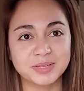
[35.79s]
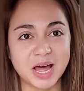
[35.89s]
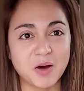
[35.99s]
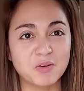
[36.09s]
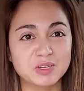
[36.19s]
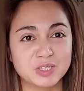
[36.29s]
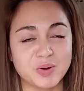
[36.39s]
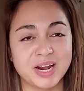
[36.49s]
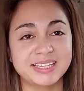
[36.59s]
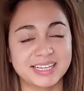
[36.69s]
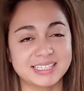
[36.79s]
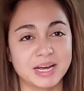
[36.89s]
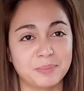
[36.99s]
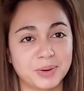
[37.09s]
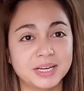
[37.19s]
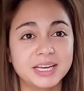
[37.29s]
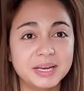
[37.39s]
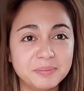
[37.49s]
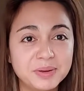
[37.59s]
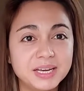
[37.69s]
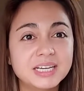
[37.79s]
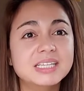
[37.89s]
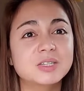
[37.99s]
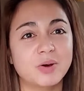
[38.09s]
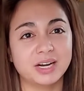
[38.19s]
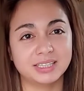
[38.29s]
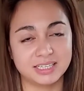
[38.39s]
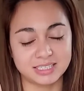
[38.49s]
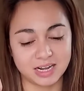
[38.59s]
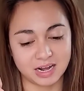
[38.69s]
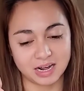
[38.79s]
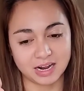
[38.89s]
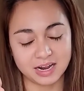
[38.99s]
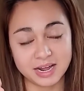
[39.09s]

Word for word: taong swerte sa pag-ibig, swerte sa